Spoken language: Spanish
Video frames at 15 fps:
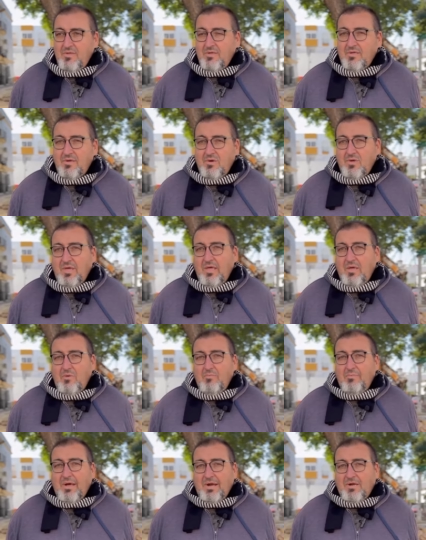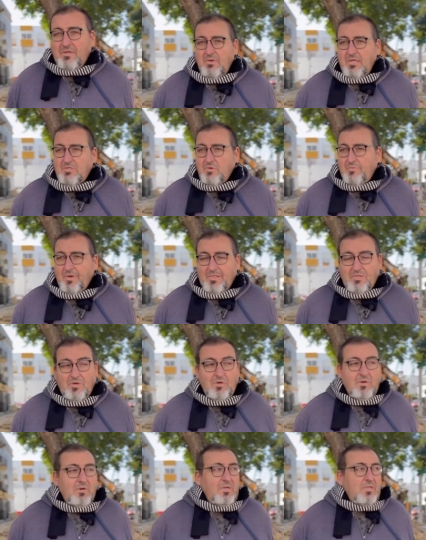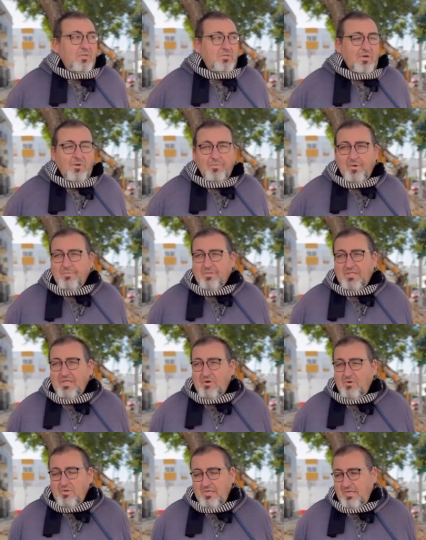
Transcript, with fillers: Creo que es un barrio estupendo. Ellos se comprometieron